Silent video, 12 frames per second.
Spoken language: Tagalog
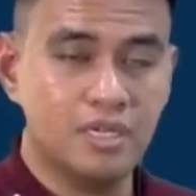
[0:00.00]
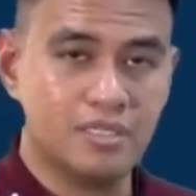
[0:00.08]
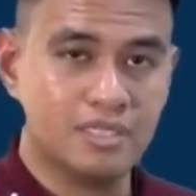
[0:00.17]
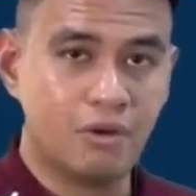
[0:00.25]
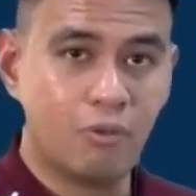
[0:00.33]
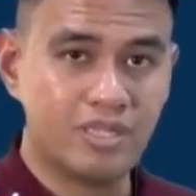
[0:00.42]

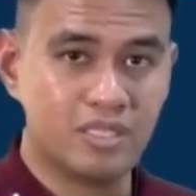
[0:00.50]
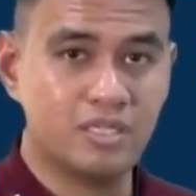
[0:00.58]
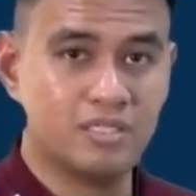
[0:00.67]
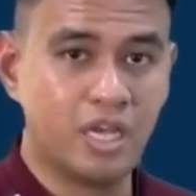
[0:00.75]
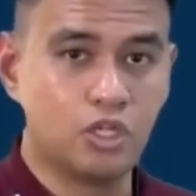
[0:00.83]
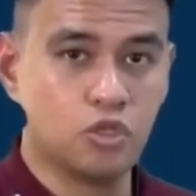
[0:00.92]
sa western
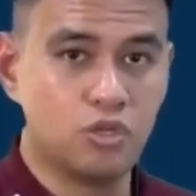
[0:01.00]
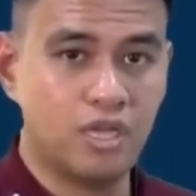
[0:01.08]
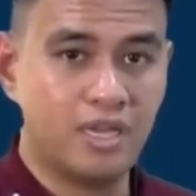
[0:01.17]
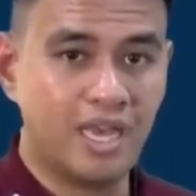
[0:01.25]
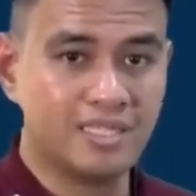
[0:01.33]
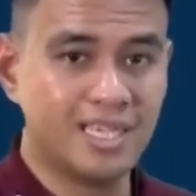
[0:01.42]
section
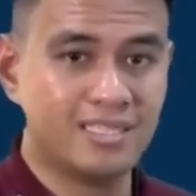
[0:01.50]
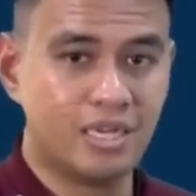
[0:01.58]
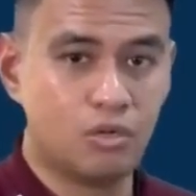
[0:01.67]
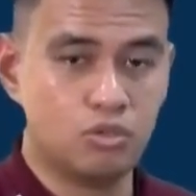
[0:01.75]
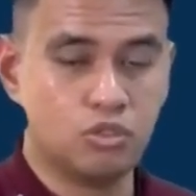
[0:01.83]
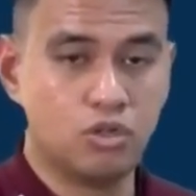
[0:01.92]
ng
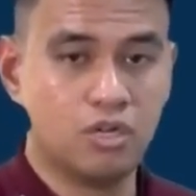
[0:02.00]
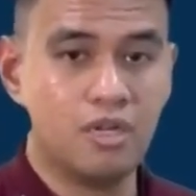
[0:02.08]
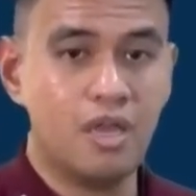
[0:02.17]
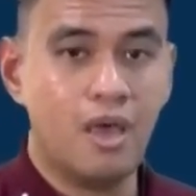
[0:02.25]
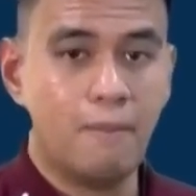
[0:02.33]
Central Luzon,